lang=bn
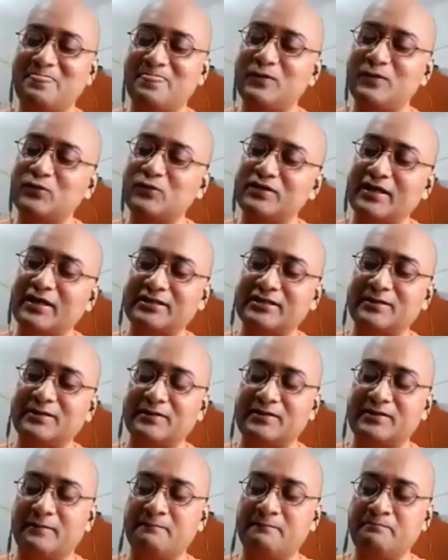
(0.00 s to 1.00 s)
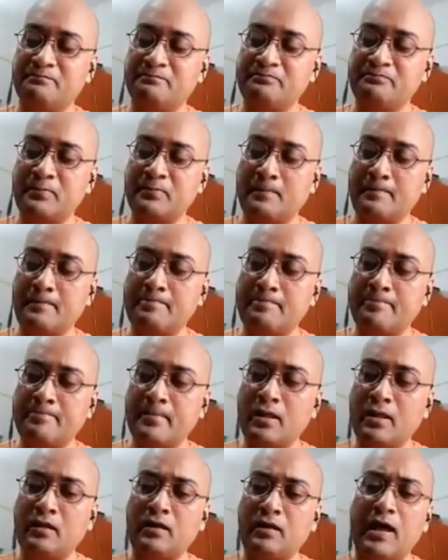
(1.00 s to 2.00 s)
দুটো দেখতে পেতাম
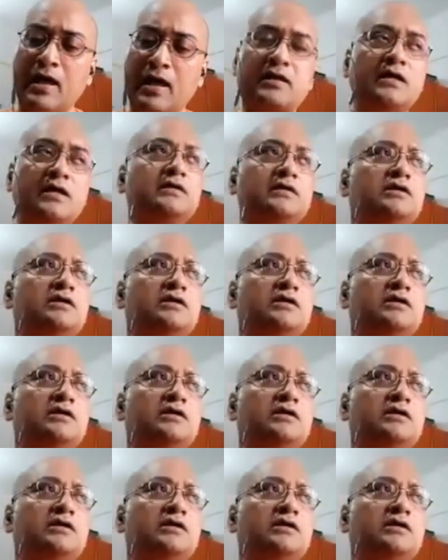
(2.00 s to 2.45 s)
একটা জিনিস